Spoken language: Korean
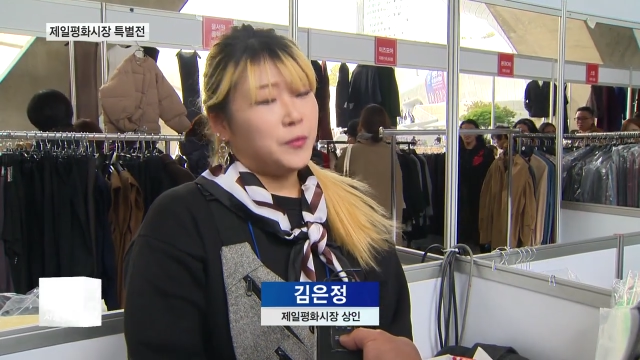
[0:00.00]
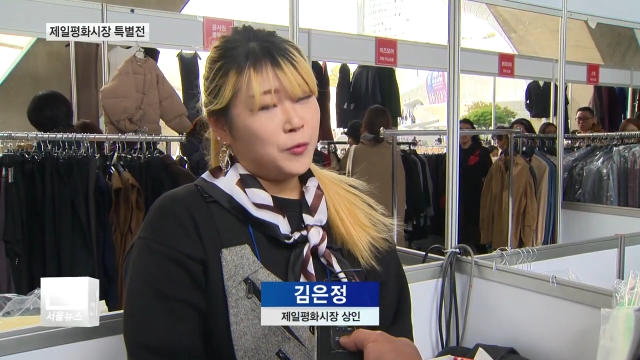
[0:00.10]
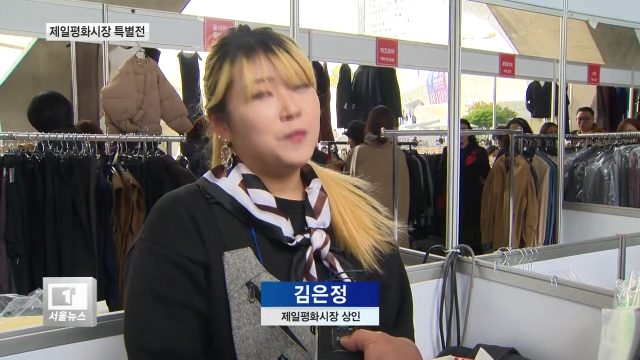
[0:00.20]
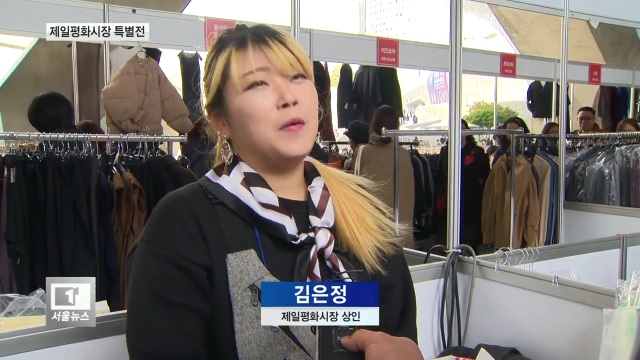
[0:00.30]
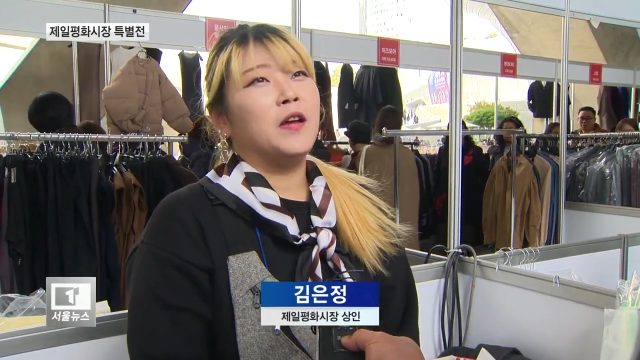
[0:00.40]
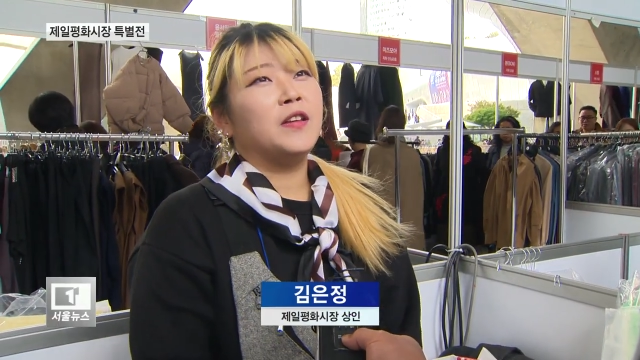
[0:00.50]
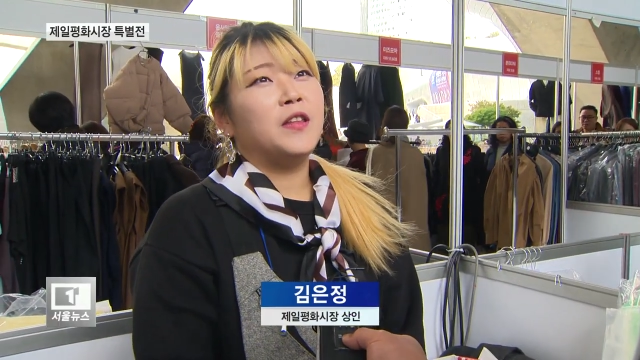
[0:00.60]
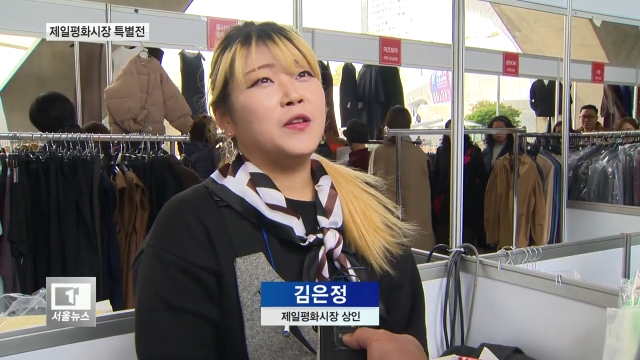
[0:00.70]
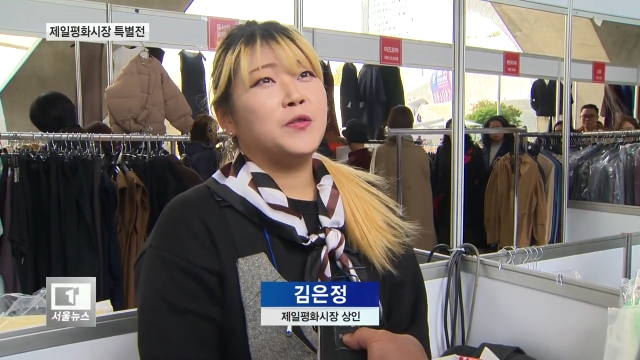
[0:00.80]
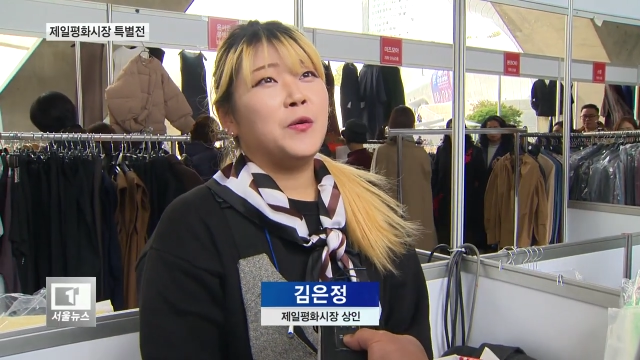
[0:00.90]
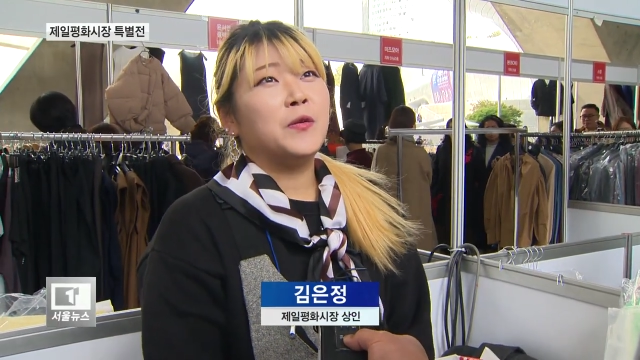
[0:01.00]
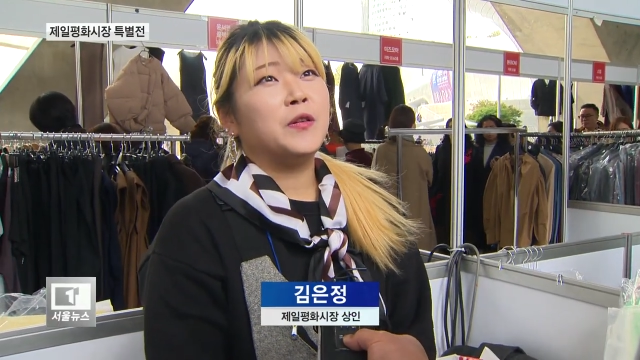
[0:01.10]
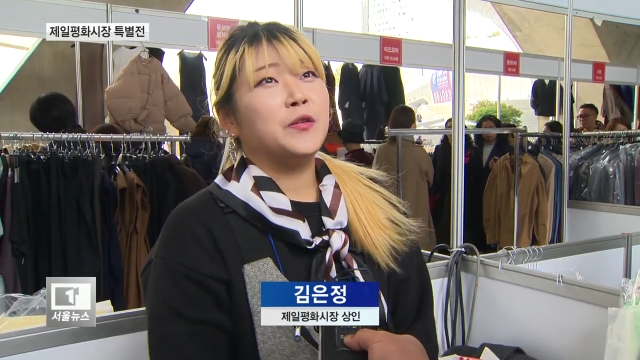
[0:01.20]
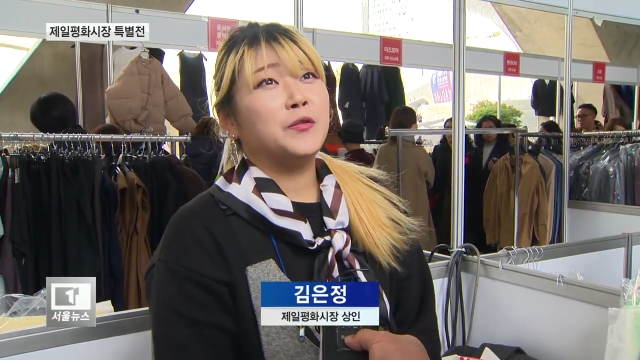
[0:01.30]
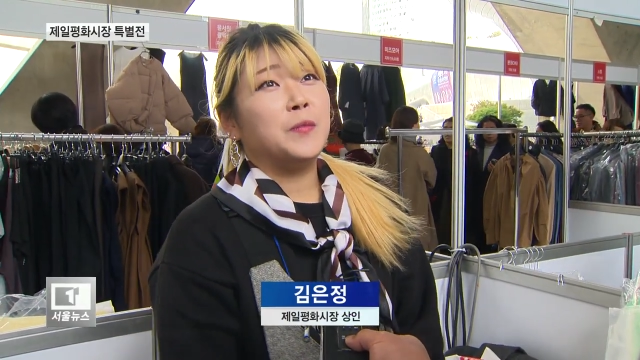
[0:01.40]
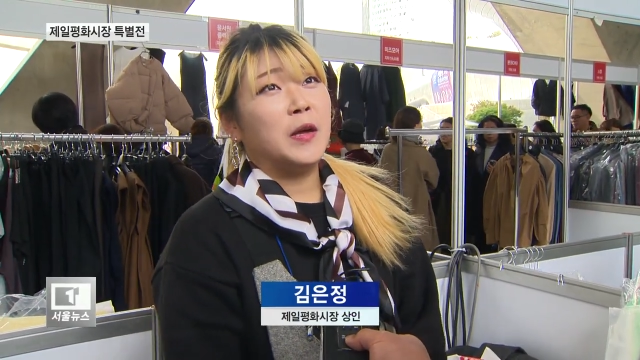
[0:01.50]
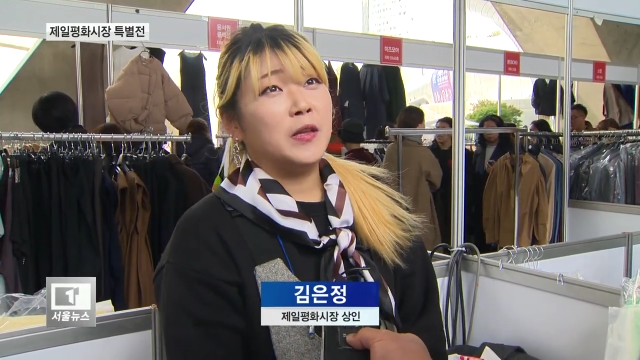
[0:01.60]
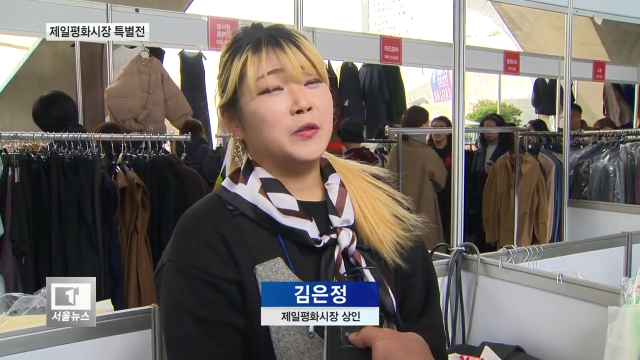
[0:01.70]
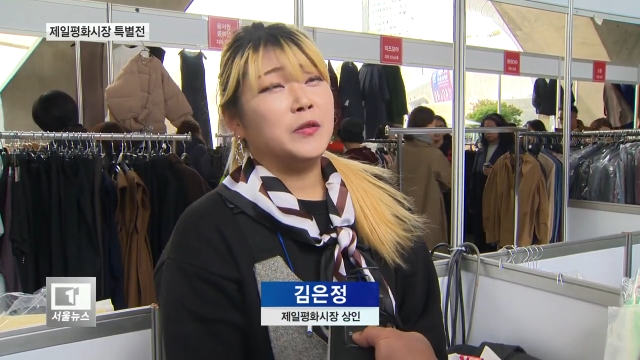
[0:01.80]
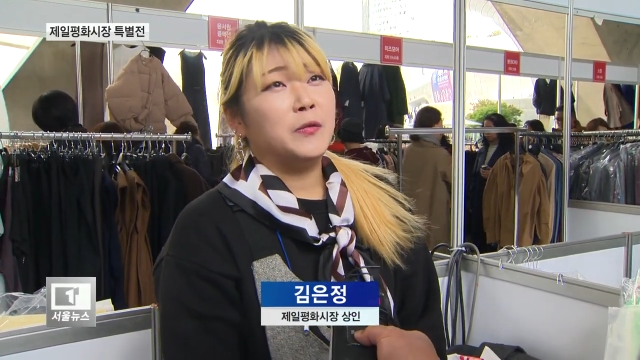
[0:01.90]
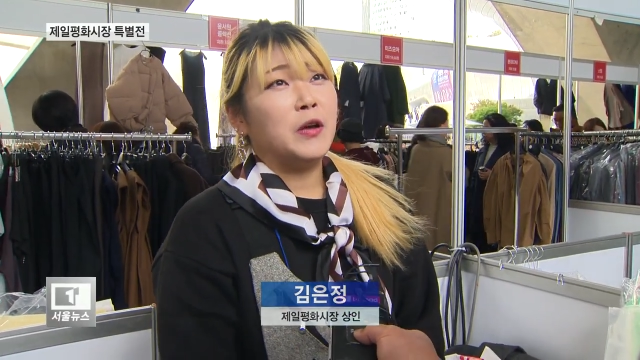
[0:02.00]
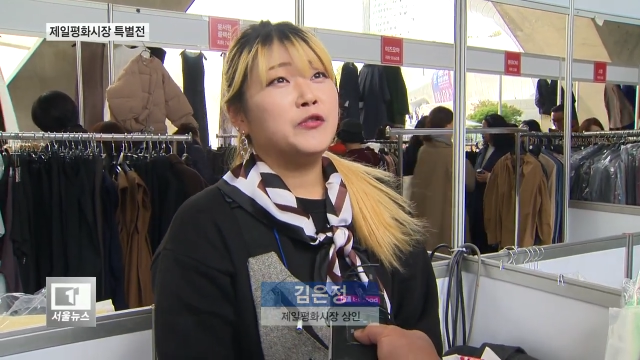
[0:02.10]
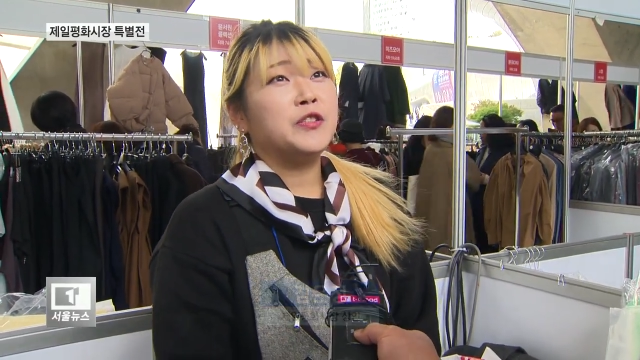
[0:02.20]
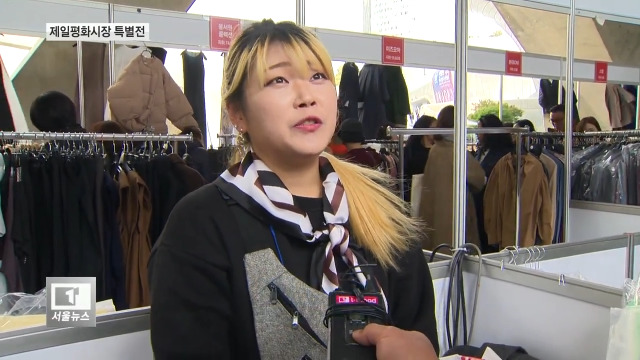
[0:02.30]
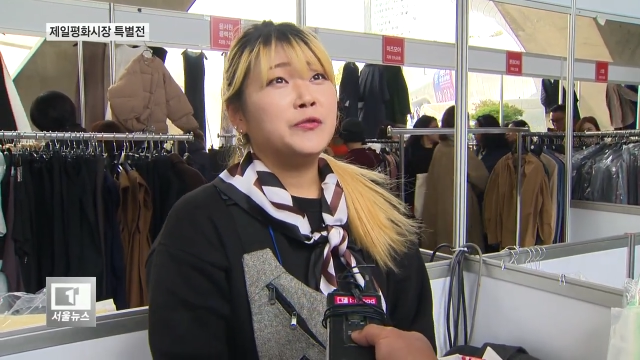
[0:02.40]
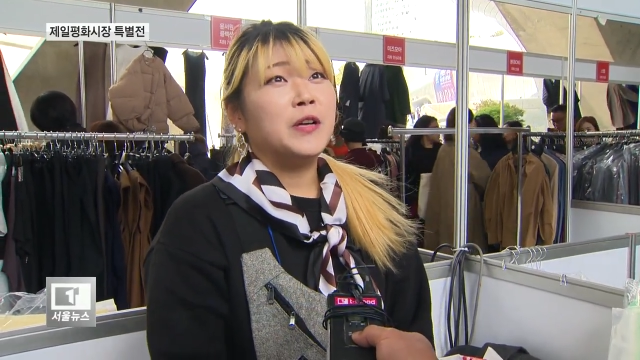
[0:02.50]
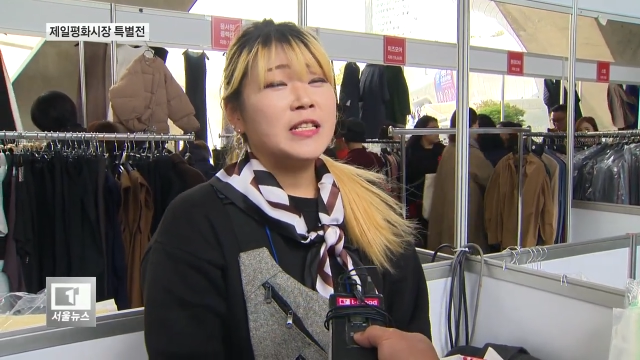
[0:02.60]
도움 많이 되죠. 그래도 많이들 와주시고